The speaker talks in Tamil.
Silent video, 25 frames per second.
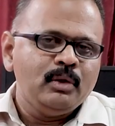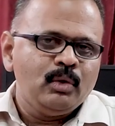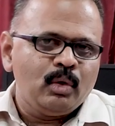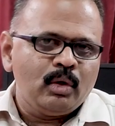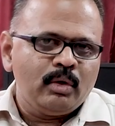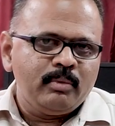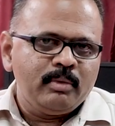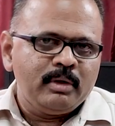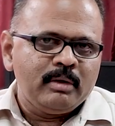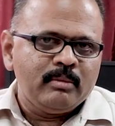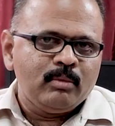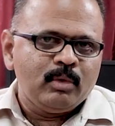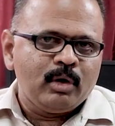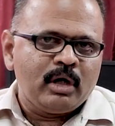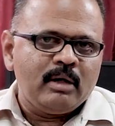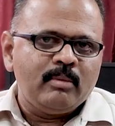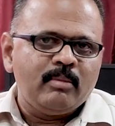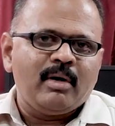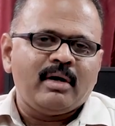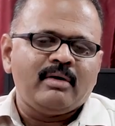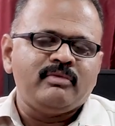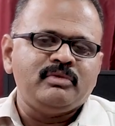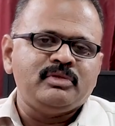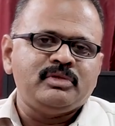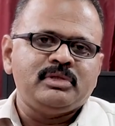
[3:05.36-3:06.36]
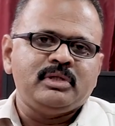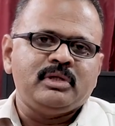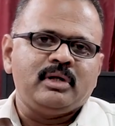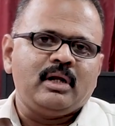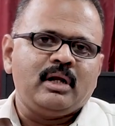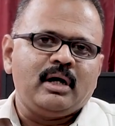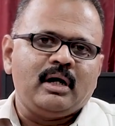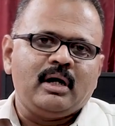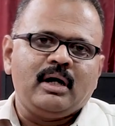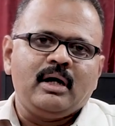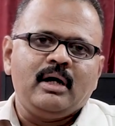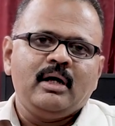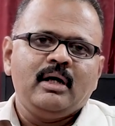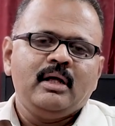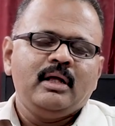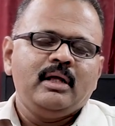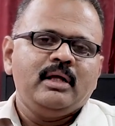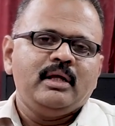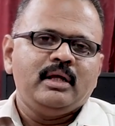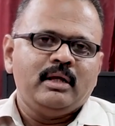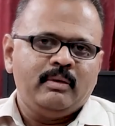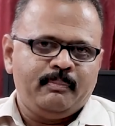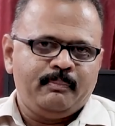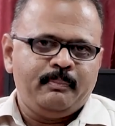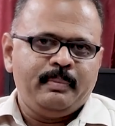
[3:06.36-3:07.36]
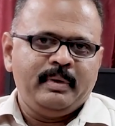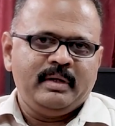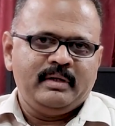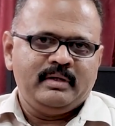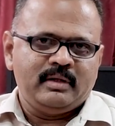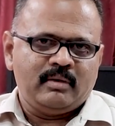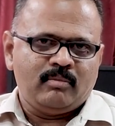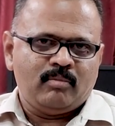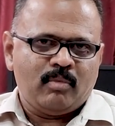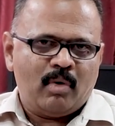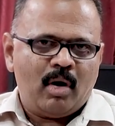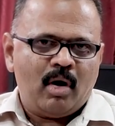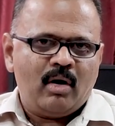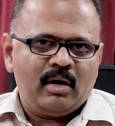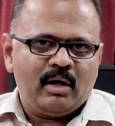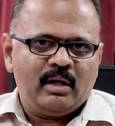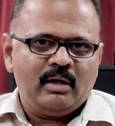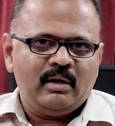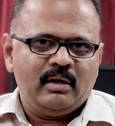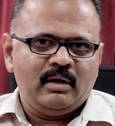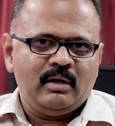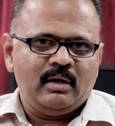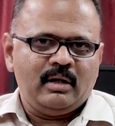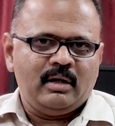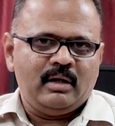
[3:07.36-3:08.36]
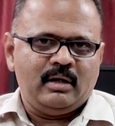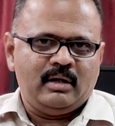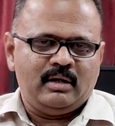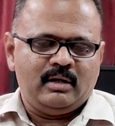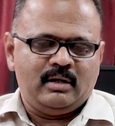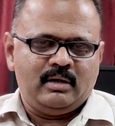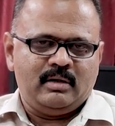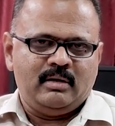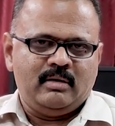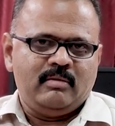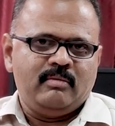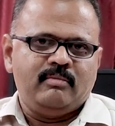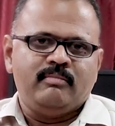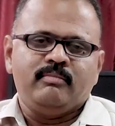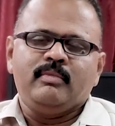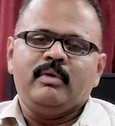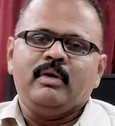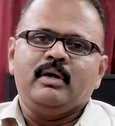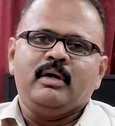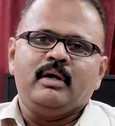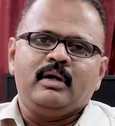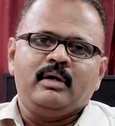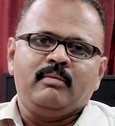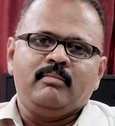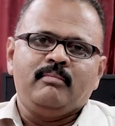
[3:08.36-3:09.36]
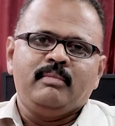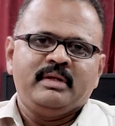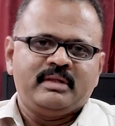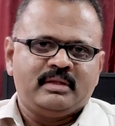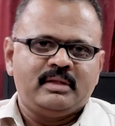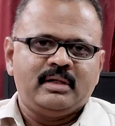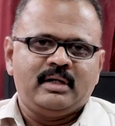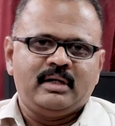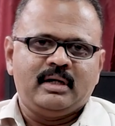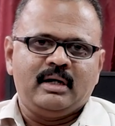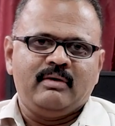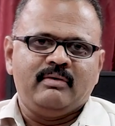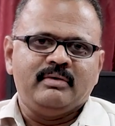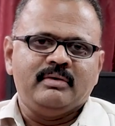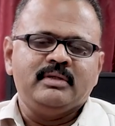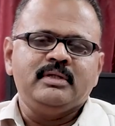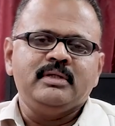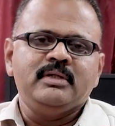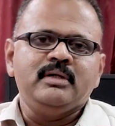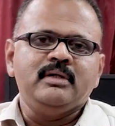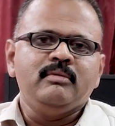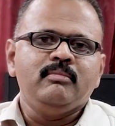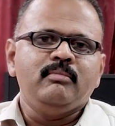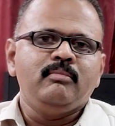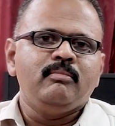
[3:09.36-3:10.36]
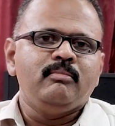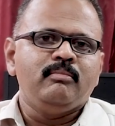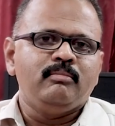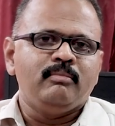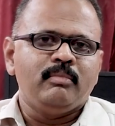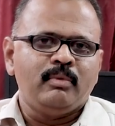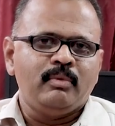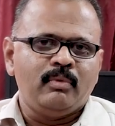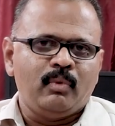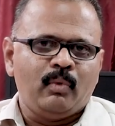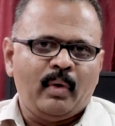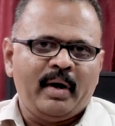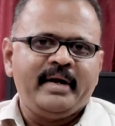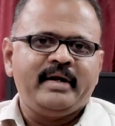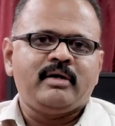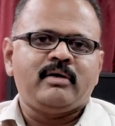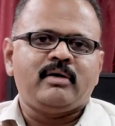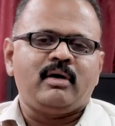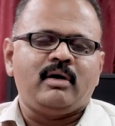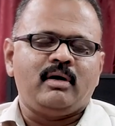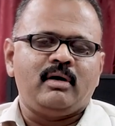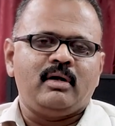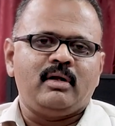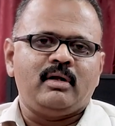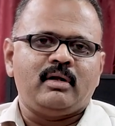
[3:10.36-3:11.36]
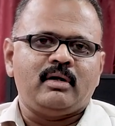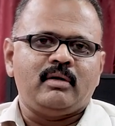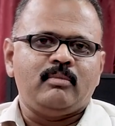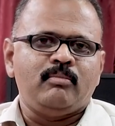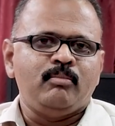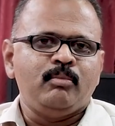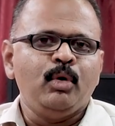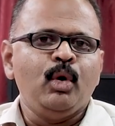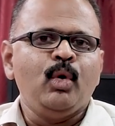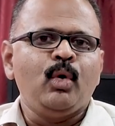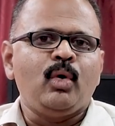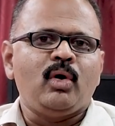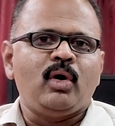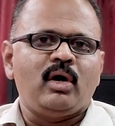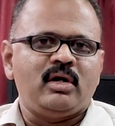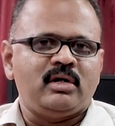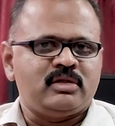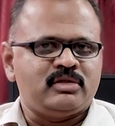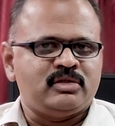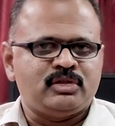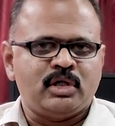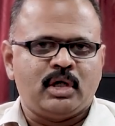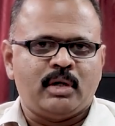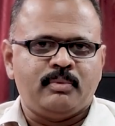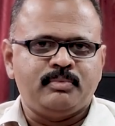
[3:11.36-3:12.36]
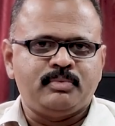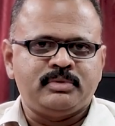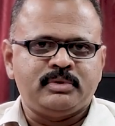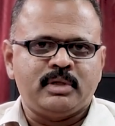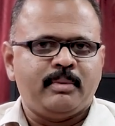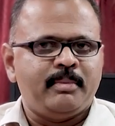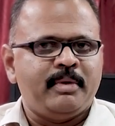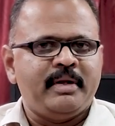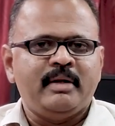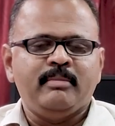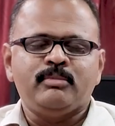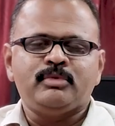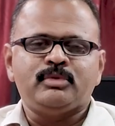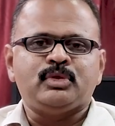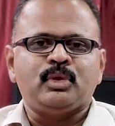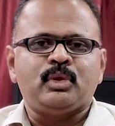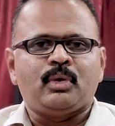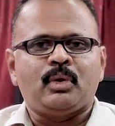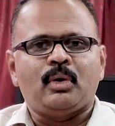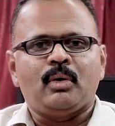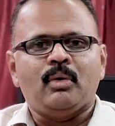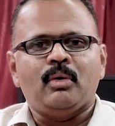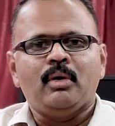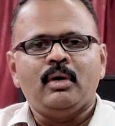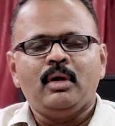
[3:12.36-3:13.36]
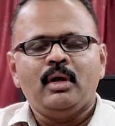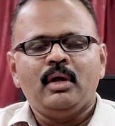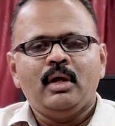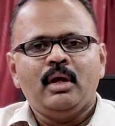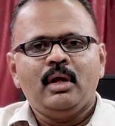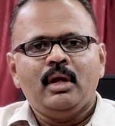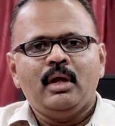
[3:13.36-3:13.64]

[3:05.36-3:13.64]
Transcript: இன்னொரு மிக முக்கியமான விஷயம்னா இப்போ இந்த மாடர்ன் மெத்தடில் வந்து ஒயிட் காலர் ப்ளூ காலர் ஜாப்ஸ் அப்படின்னு நம்ம சொல்கிறோம்